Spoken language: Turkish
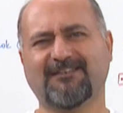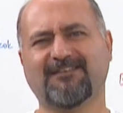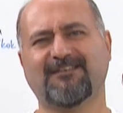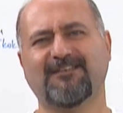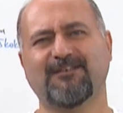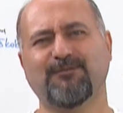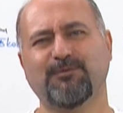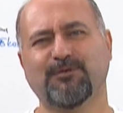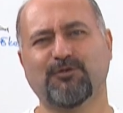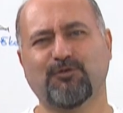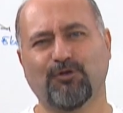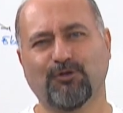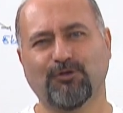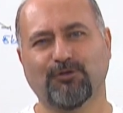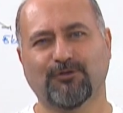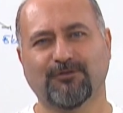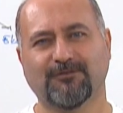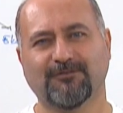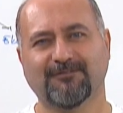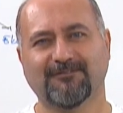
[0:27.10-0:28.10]
ettiği bir
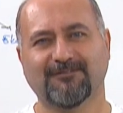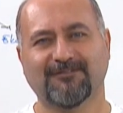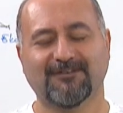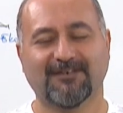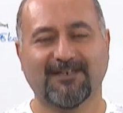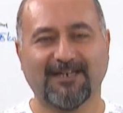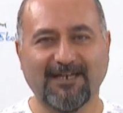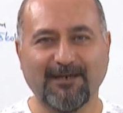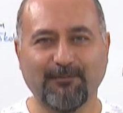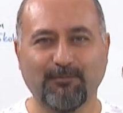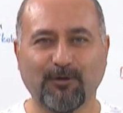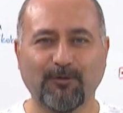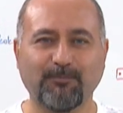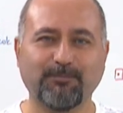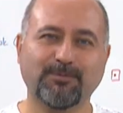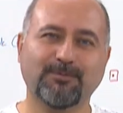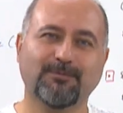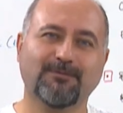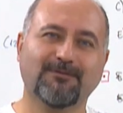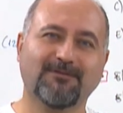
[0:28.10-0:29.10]
konu. EBOB,
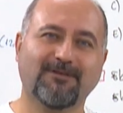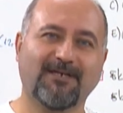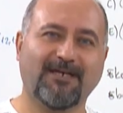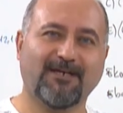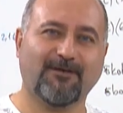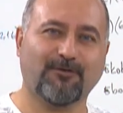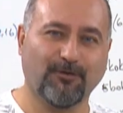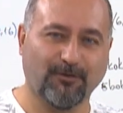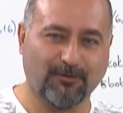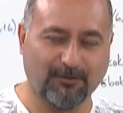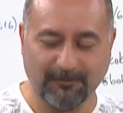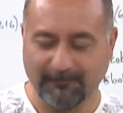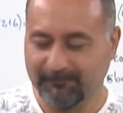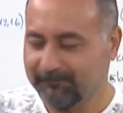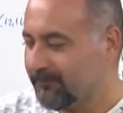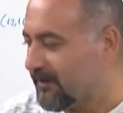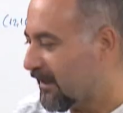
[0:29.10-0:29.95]
EKOK.